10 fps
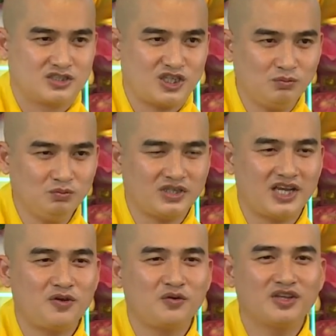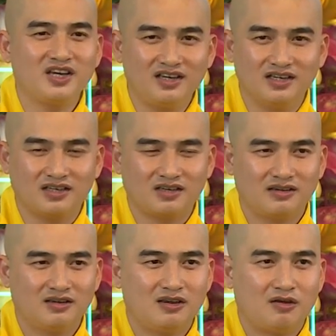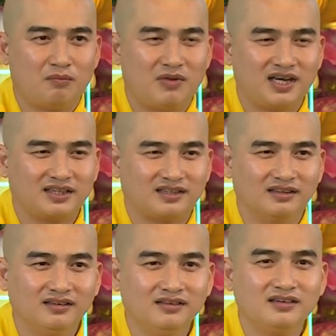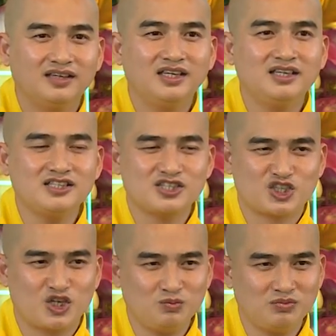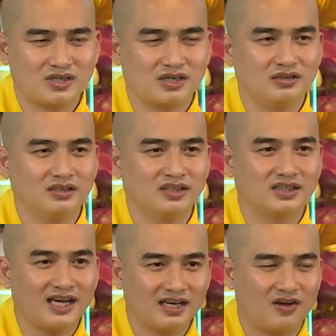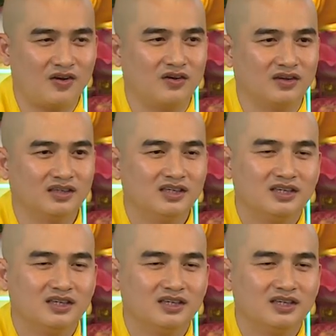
sống theo giới lực mà tự ý sống rời tăng đoàn